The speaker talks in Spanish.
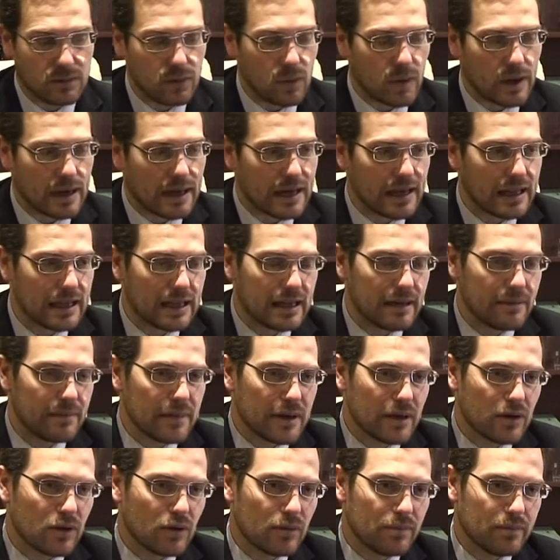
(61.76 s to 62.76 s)
lo
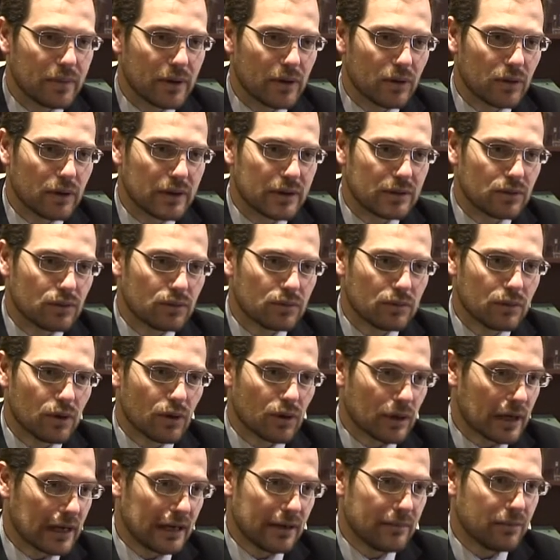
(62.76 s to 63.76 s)
académico, pero es un
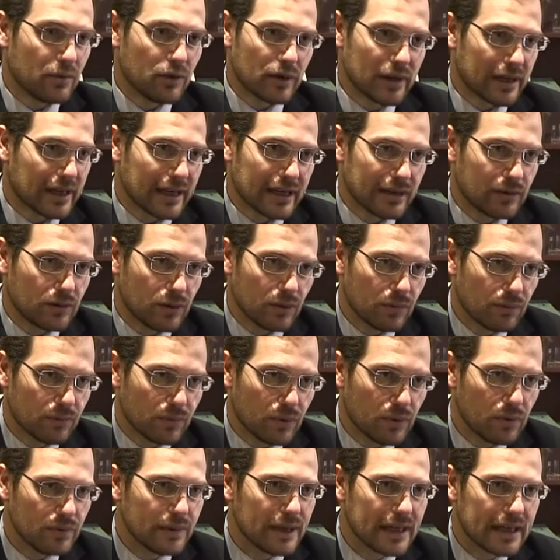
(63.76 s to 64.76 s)
organismo de gestión
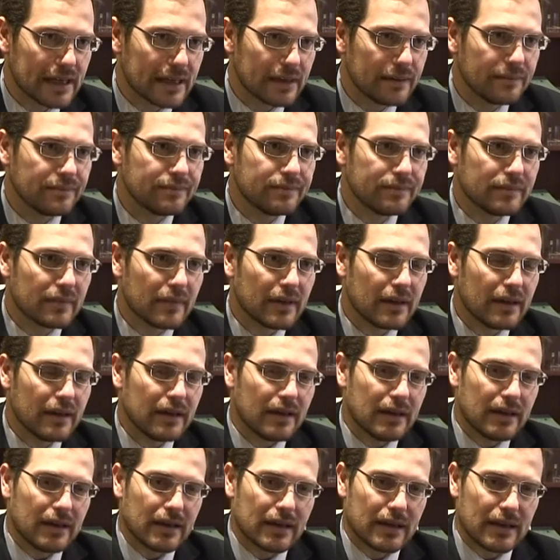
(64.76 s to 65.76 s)
pública
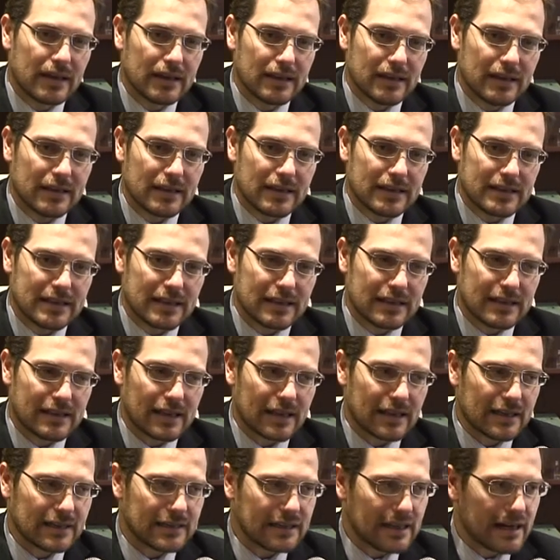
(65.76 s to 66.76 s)
que
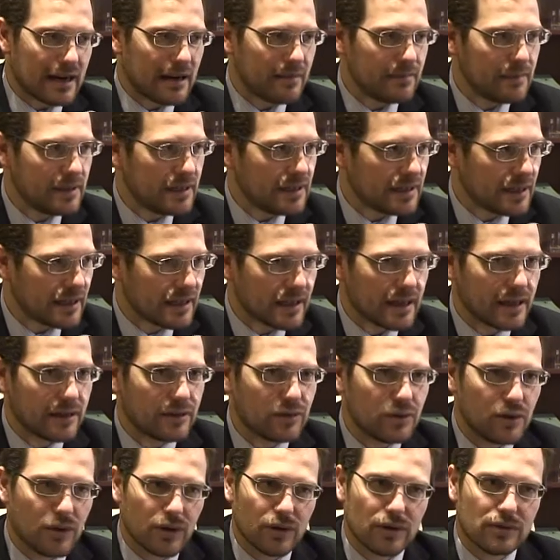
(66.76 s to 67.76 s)
necesita trámite,
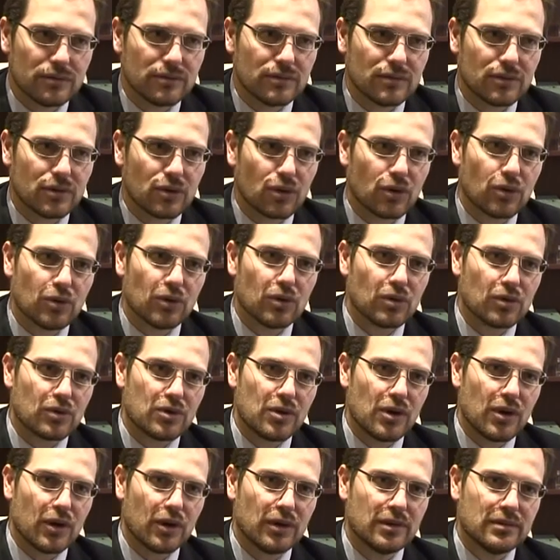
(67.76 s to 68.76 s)
gestión,
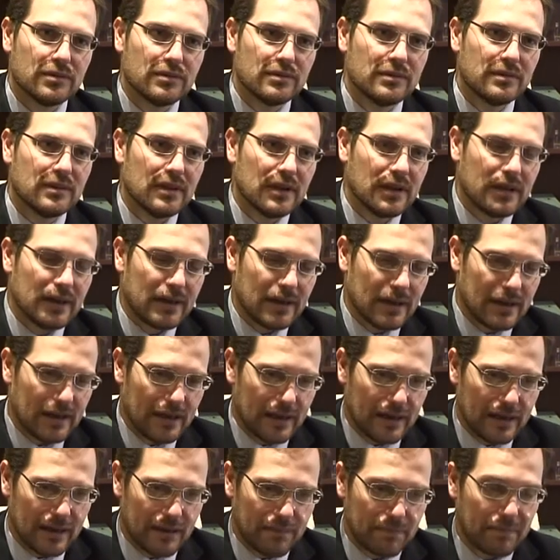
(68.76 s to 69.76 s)
conducción,
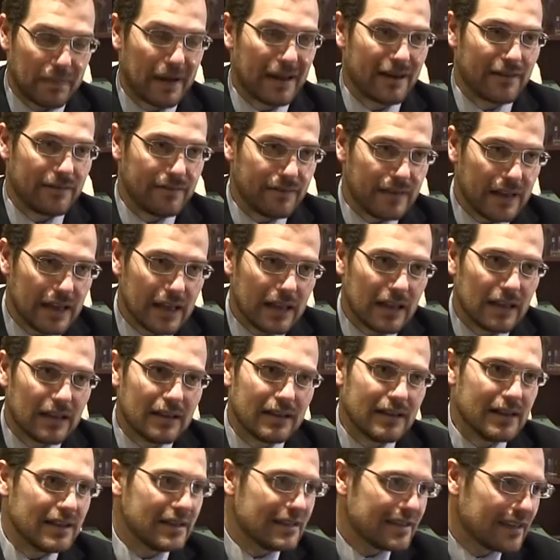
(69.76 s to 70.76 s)
eh, perfil,
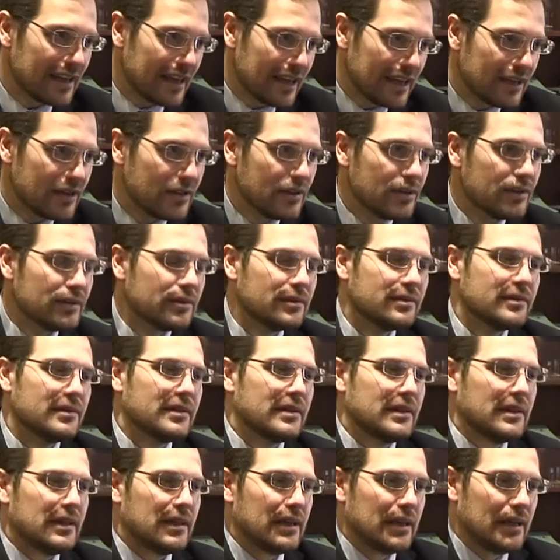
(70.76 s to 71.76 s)
diseño,
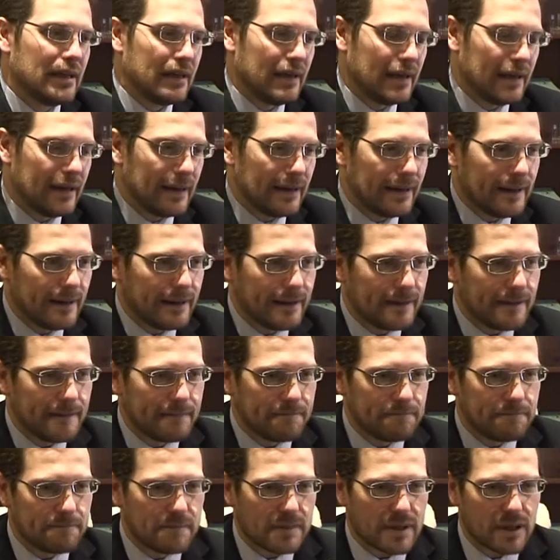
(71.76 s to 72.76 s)
eh,
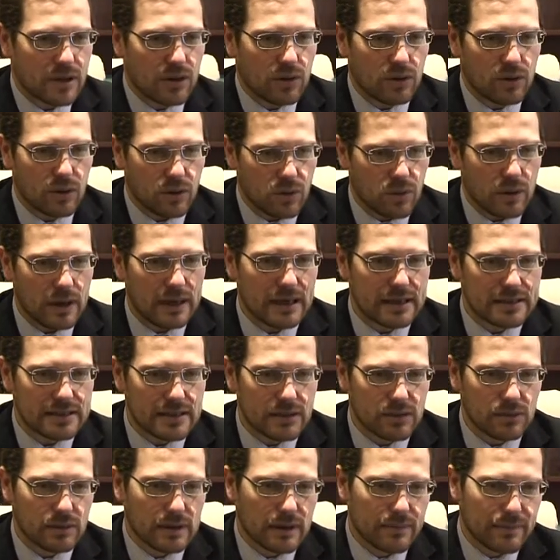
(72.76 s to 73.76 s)
con lo cual ha
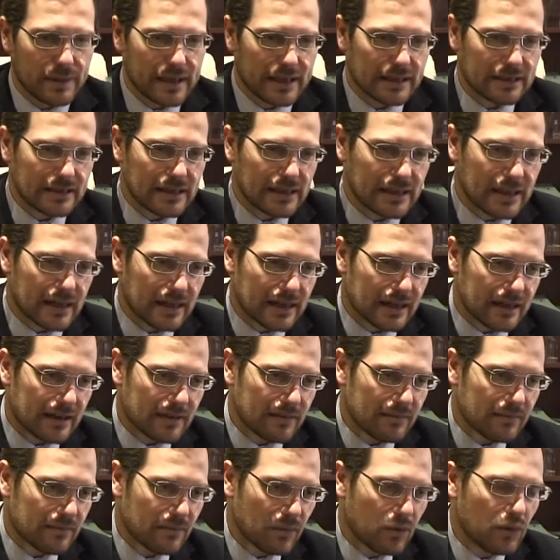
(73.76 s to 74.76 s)
sido una práctica
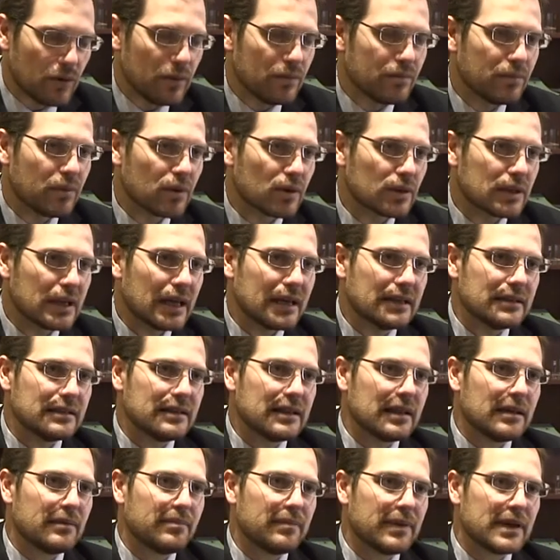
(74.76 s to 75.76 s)
muy
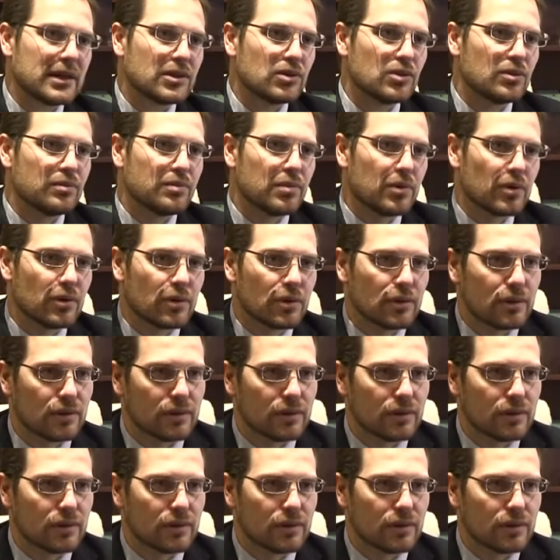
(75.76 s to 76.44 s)
importante el paso por